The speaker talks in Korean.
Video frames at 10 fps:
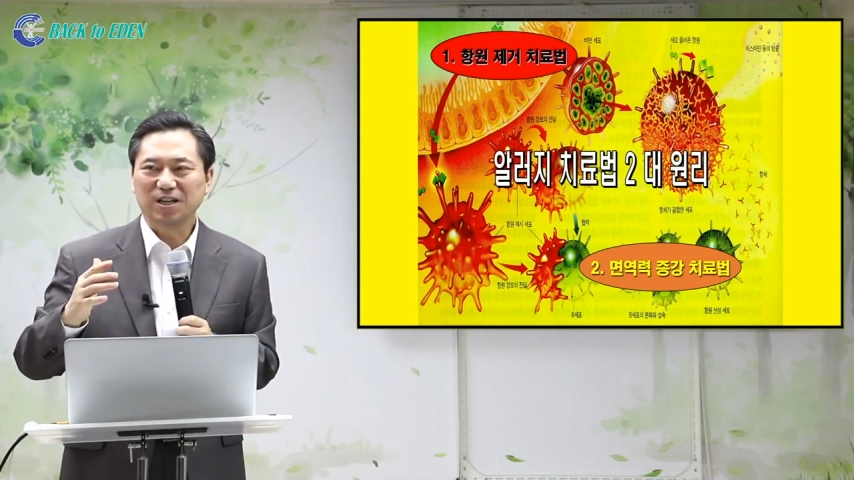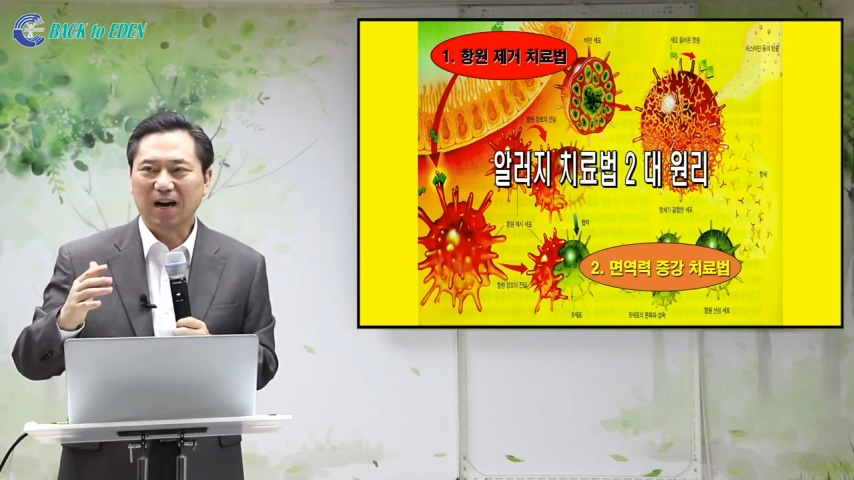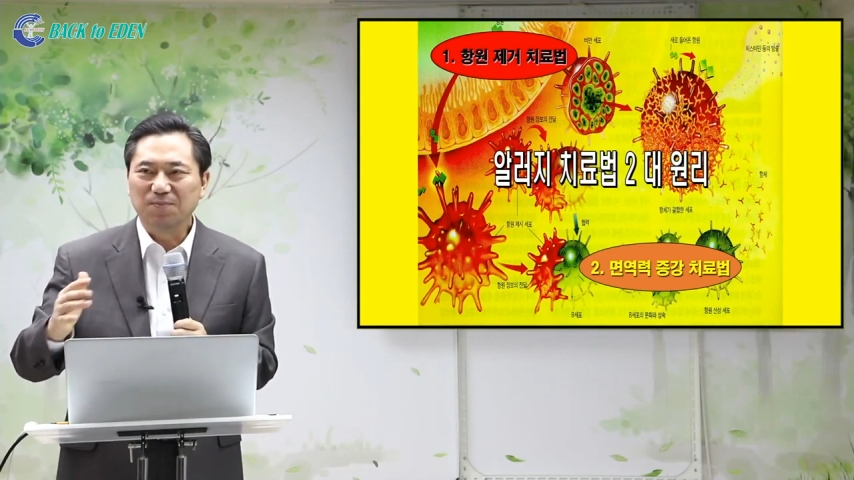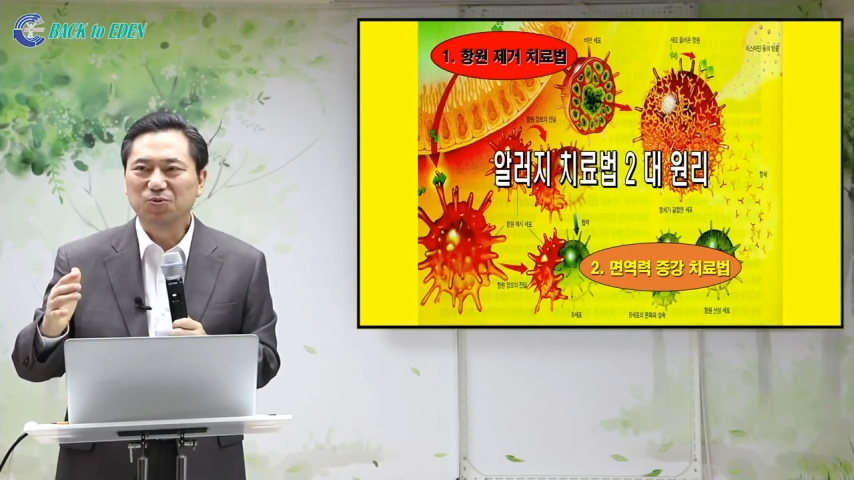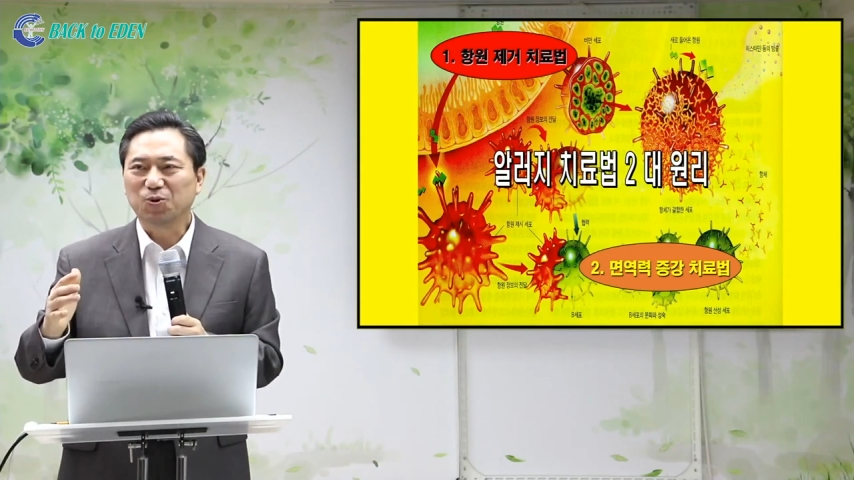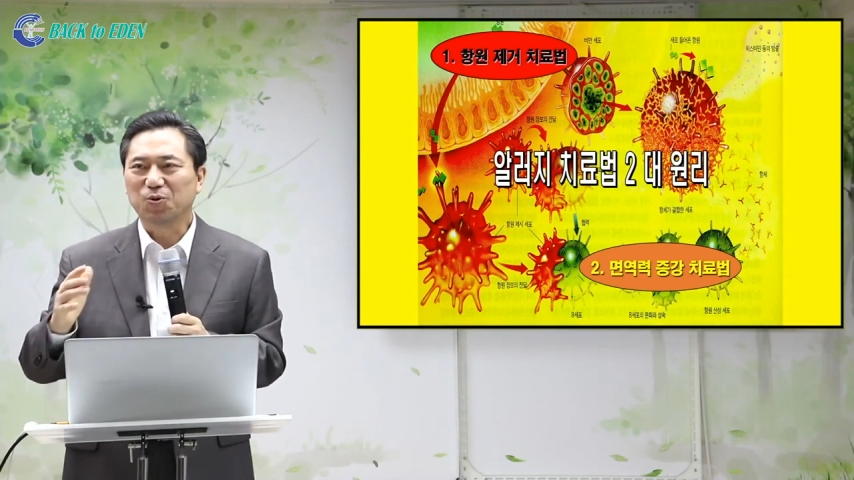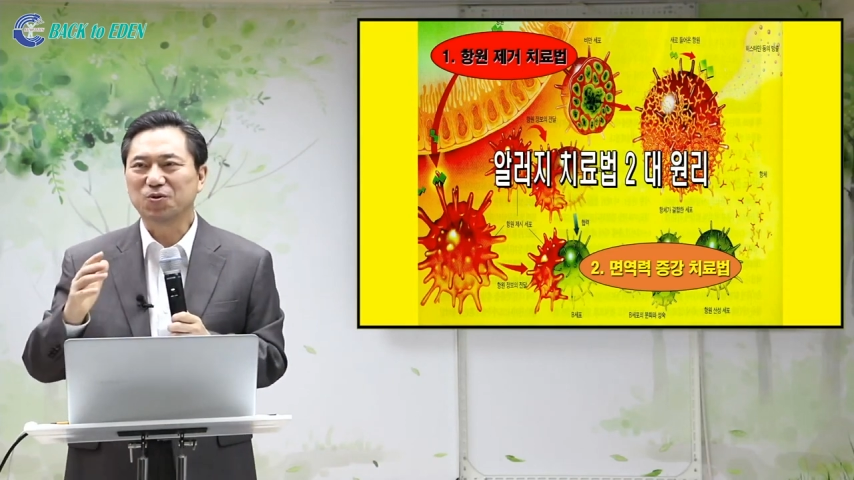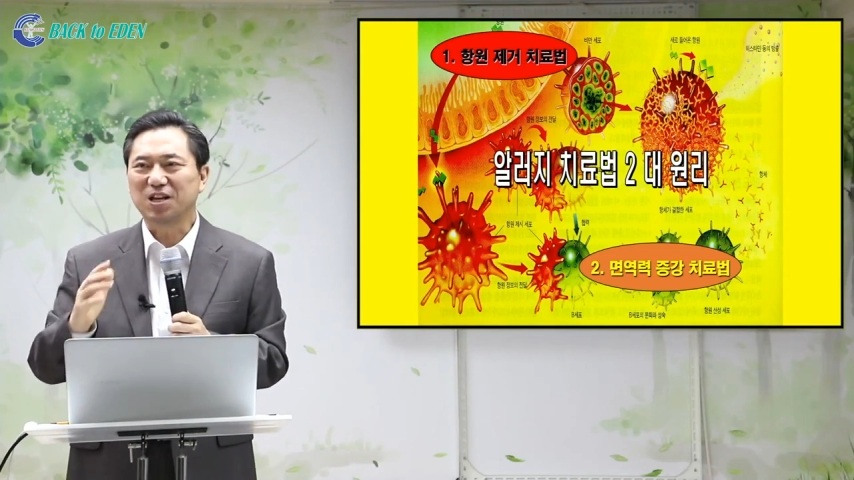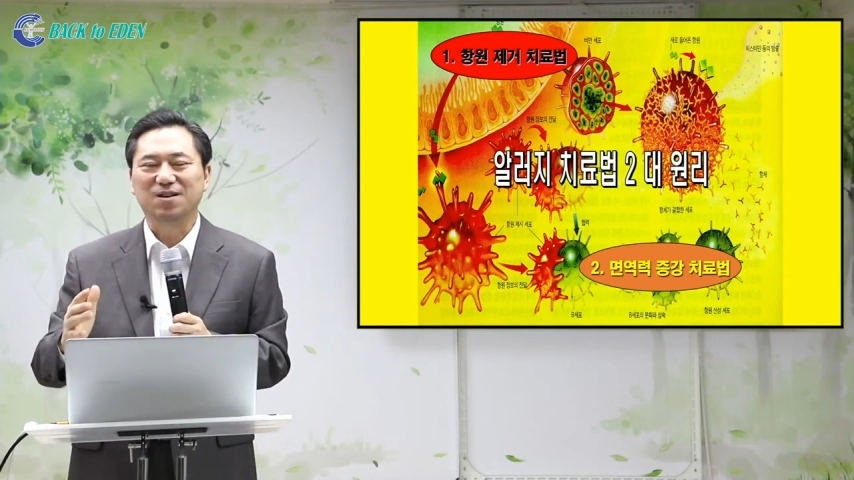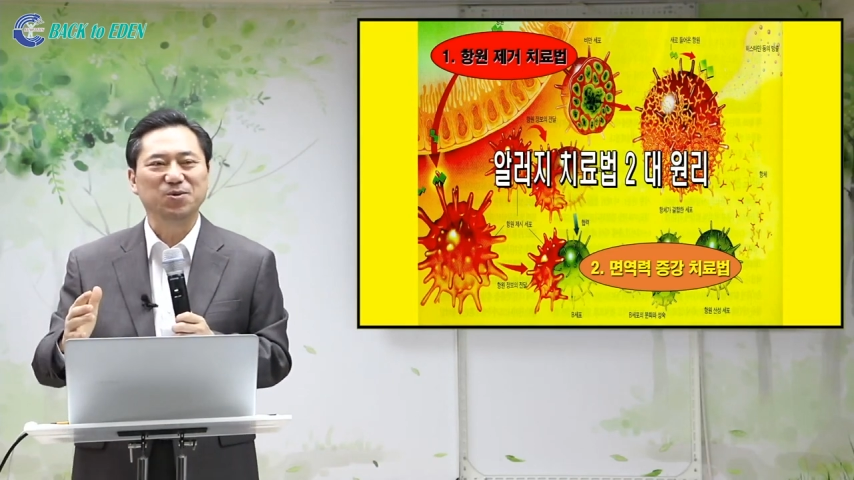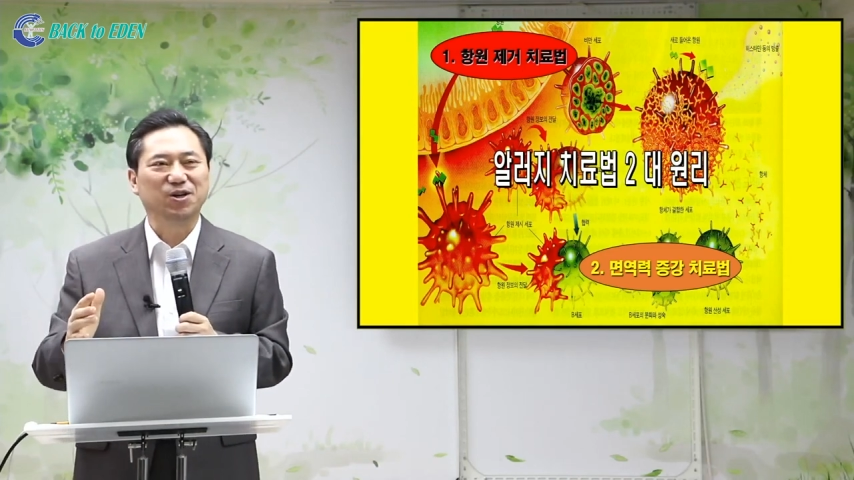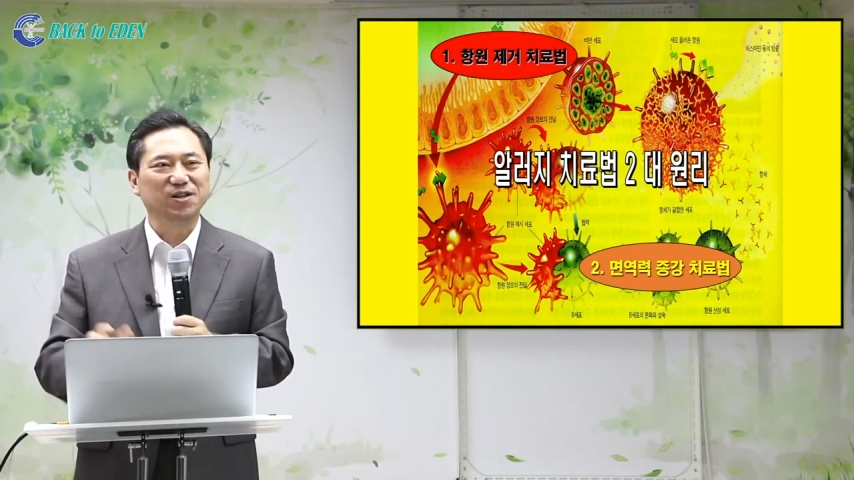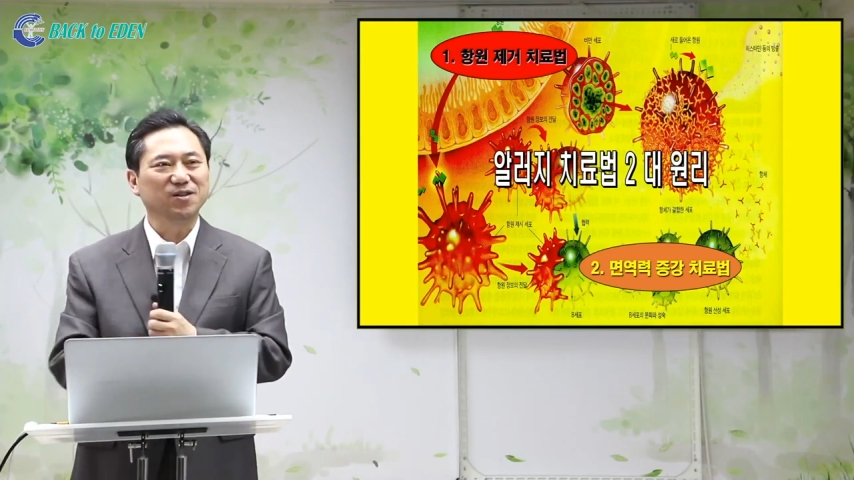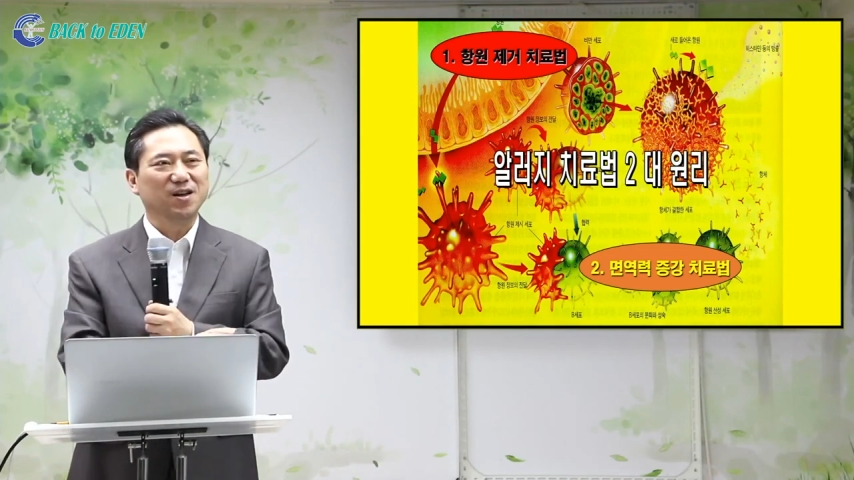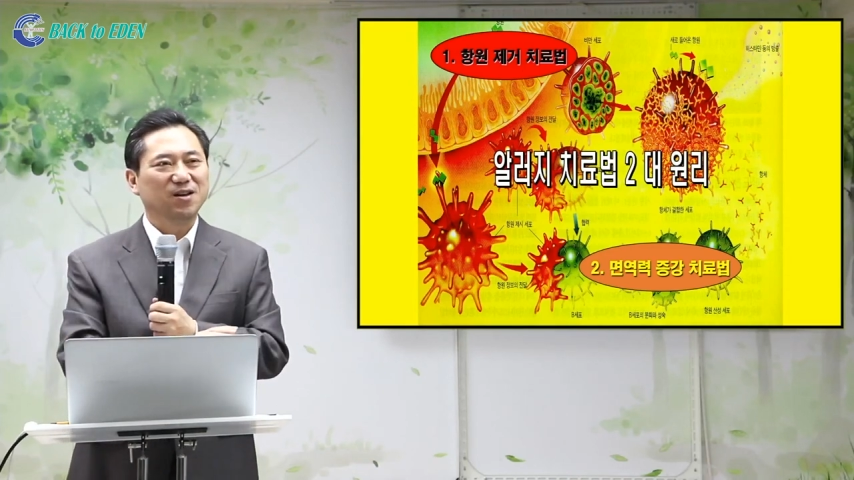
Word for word: 않도록 살면은